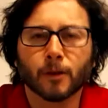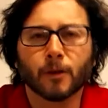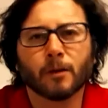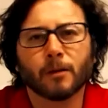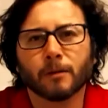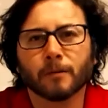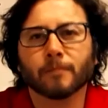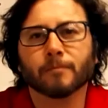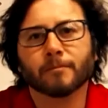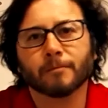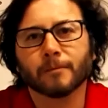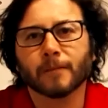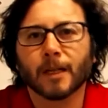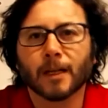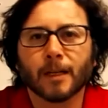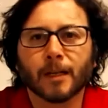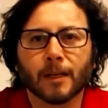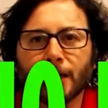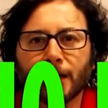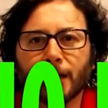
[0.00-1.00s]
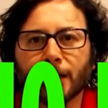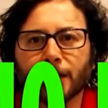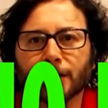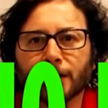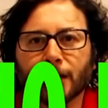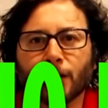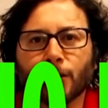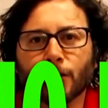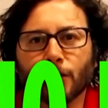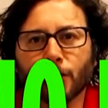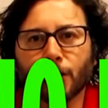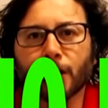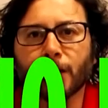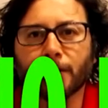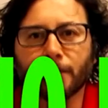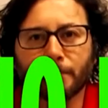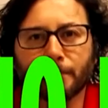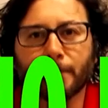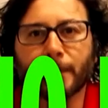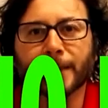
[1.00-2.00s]
o hexágono
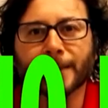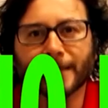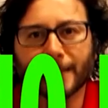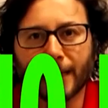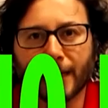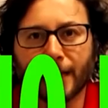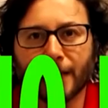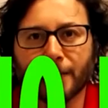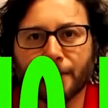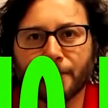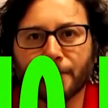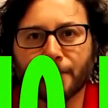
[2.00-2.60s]
de Pascal.